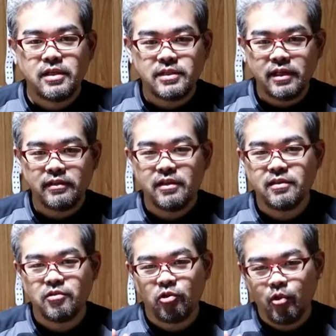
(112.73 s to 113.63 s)
3
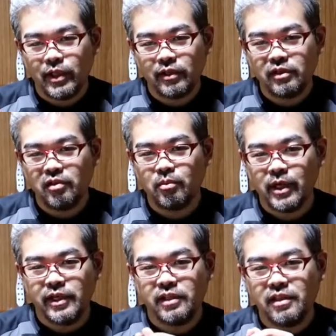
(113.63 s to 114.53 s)
点揃わなくても
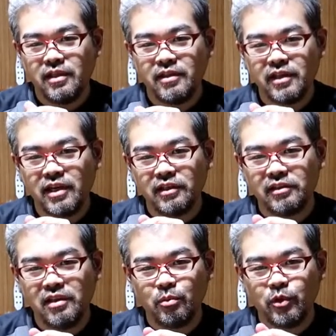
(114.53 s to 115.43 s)
まあ1点だけ
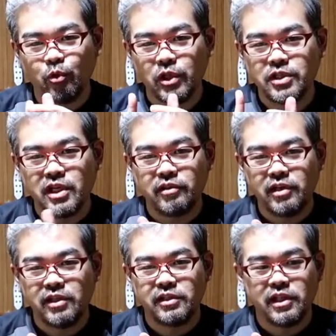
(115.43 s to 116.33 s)
買っても同じ
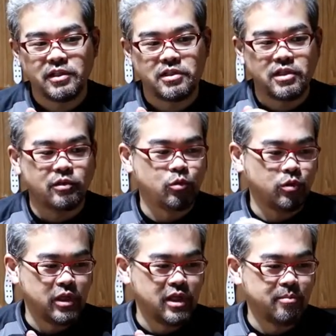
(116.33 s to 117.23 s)
100円になっちゃう
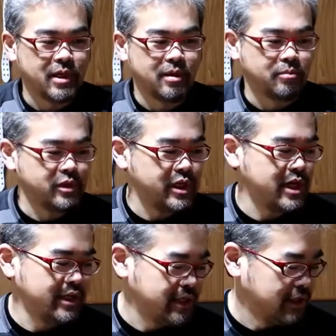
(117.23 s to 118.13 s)
のでまあ無理
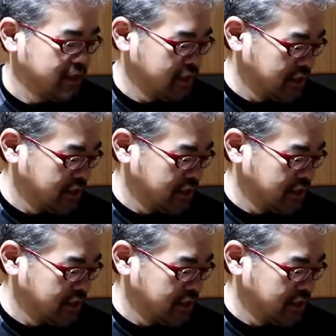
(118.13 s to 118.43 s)
やり、